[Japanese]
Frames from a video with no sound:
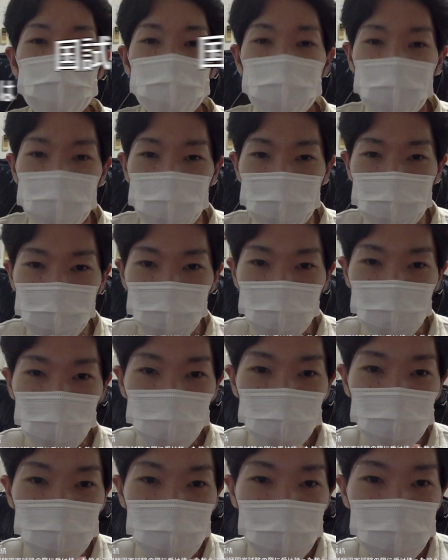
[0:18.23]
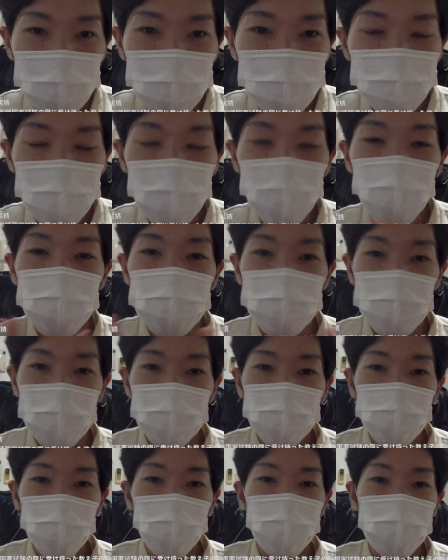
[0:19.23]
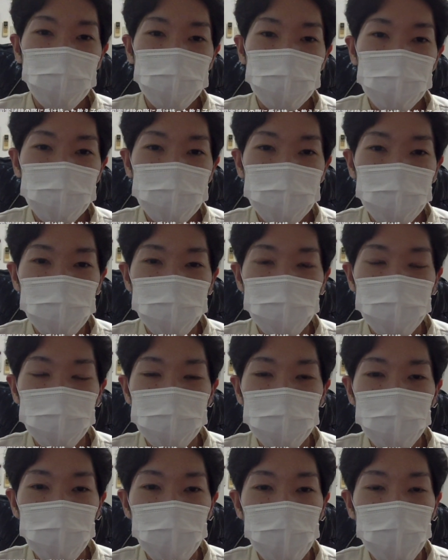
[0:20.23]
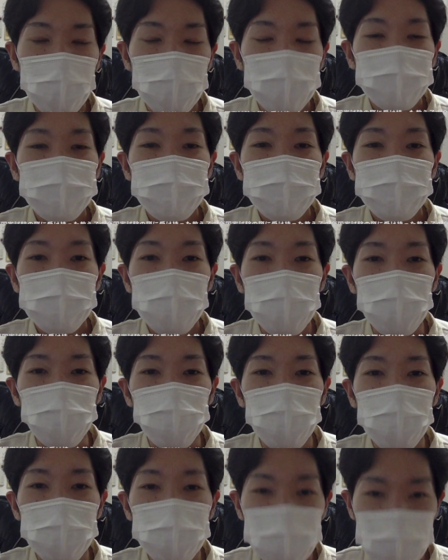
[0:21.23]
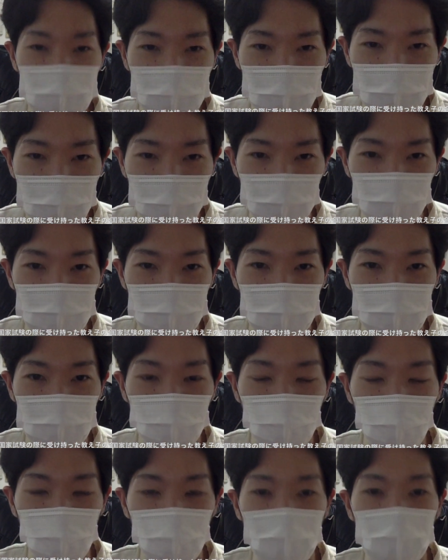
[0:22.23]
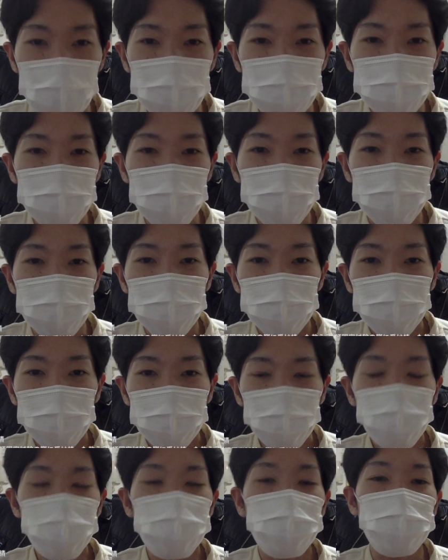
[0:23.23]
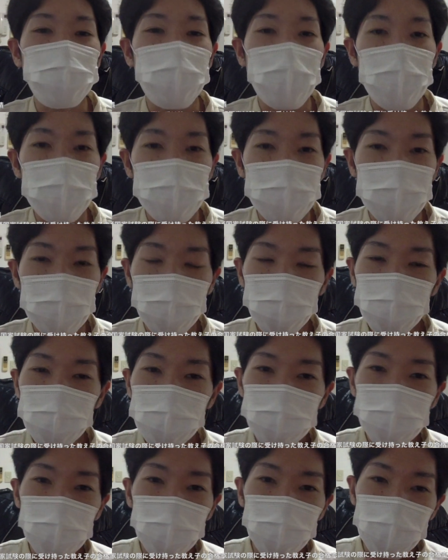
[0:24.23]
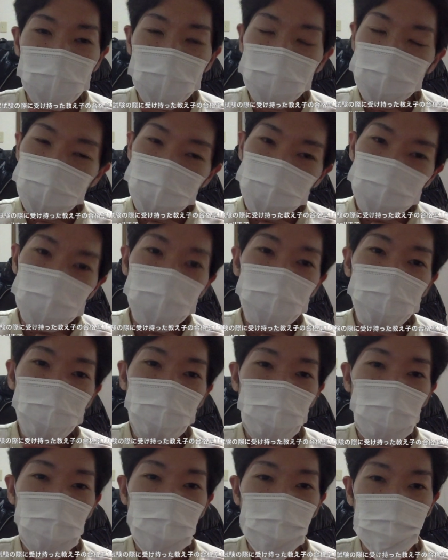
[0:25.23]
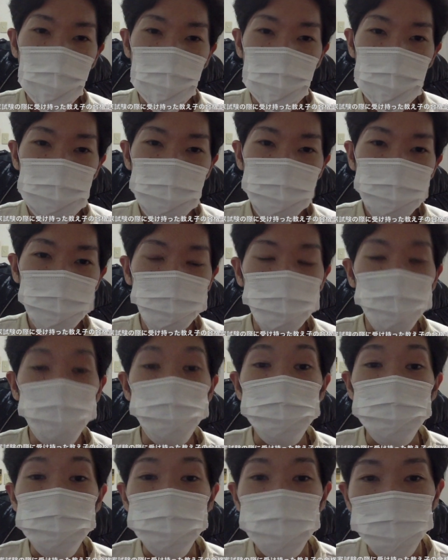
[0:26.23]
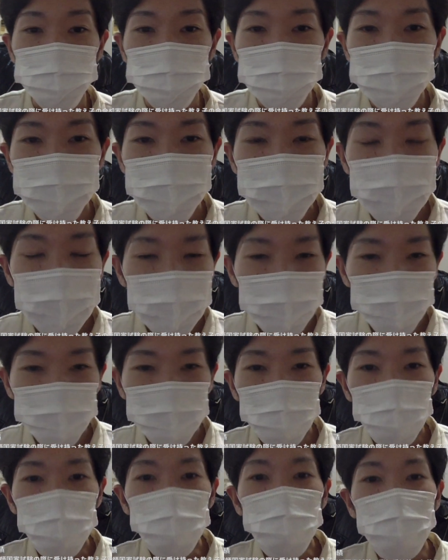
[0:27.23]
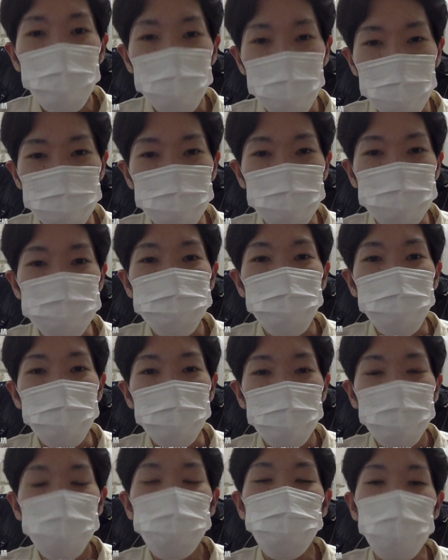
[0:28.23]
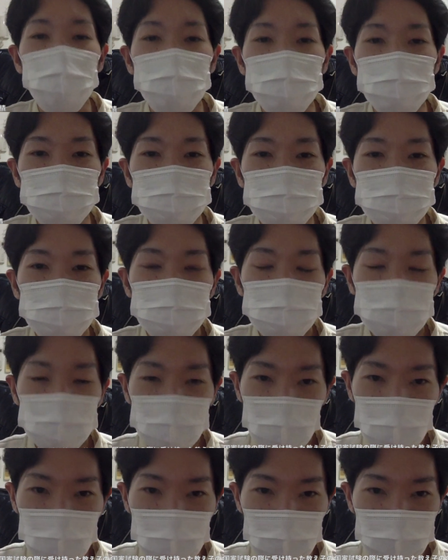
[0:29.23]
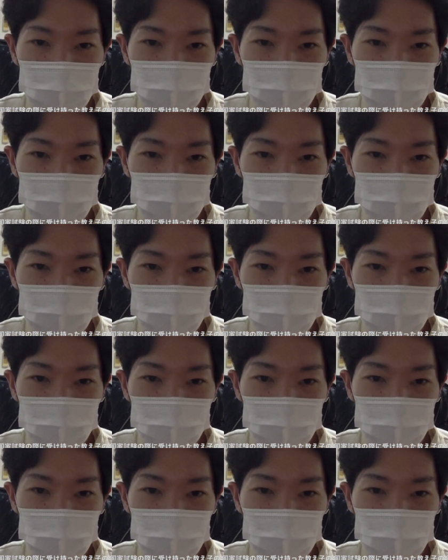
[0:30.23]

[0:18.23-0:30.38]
はい、ということで、まあ、こちらご覧になっている方は108回薬剤師国家試験の受験生もしくはま109回受ける方もいらっしゃると思うんですけど、まあ、主が108回かなと思います。で、